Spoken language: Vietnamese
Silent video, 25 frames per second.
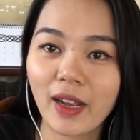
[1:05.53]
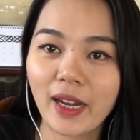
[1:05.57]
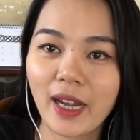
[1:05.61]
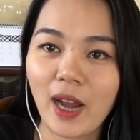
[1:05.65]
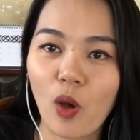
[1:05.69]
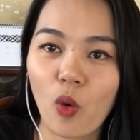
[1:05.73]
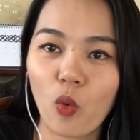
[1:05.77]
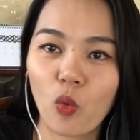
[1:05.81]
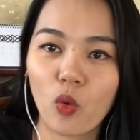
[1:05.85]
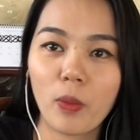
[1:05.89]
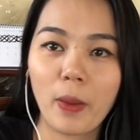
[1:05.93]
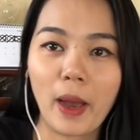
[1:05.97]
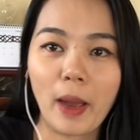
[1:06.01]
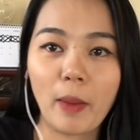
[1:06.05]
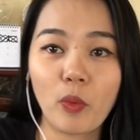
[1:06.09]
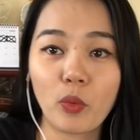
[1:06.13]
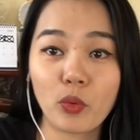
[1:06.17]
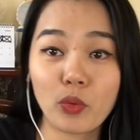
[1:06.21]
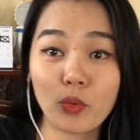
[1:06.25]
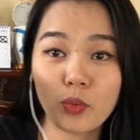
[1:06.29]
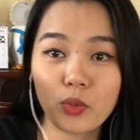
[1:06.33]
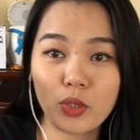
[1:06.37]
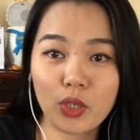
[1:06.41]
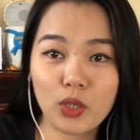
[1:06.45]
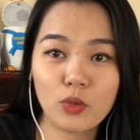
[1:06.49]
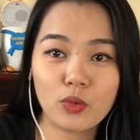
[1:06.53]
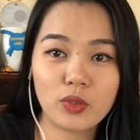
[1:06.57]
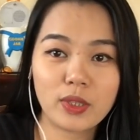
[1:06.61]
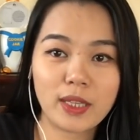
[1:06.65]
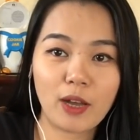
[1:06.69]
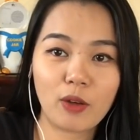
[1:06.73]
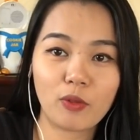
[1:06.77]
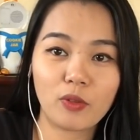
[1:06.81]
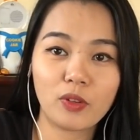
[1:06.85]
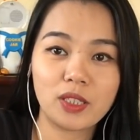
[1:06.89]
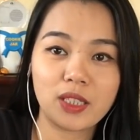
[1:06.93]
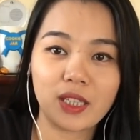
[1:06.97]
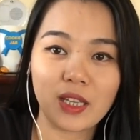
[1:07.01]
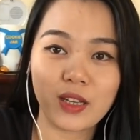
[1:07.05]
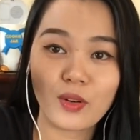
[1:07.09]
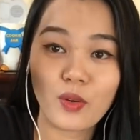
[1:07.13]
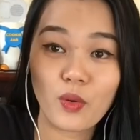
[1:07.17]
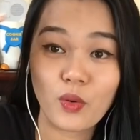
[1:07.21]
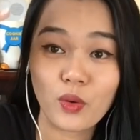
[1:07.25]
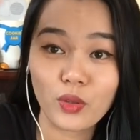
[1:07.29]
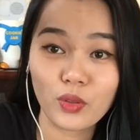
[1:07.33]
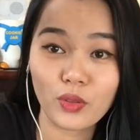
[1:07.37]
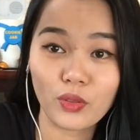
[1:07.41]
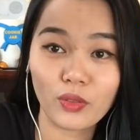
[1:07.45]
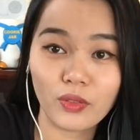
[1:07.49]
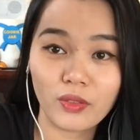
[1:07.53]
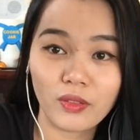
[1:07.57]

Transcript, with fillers: cái đầu của bà một chút xíu sau nó sẽ rối